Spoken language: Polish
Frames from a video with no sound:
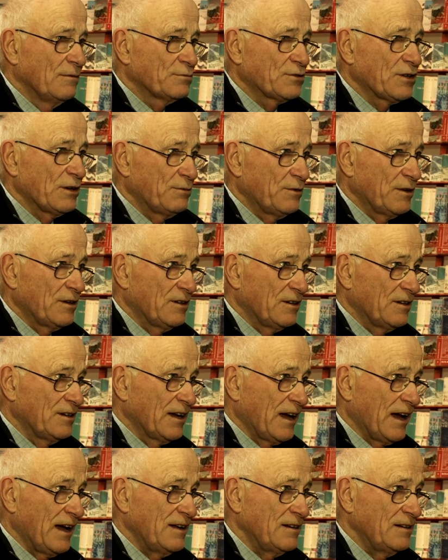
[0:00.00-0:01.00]
przebiegi
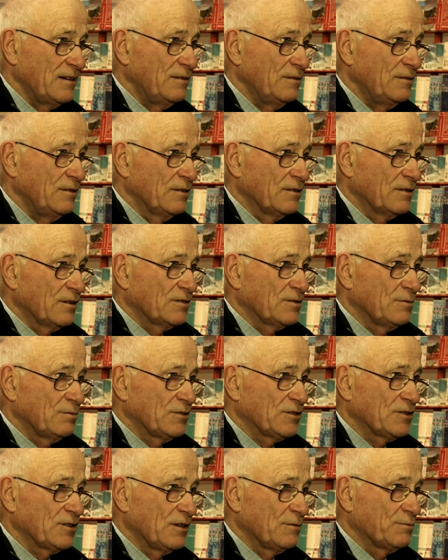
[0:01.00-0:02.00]
grani,
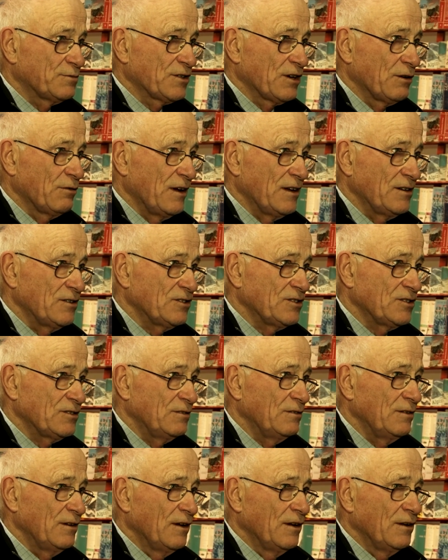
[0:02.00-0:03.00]
rozmieszczenie
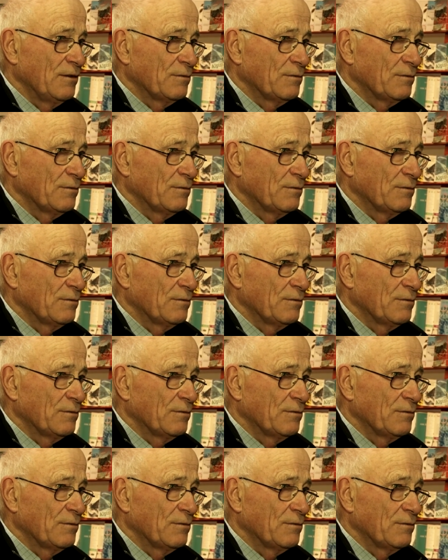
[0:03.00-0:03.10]
przełęczy,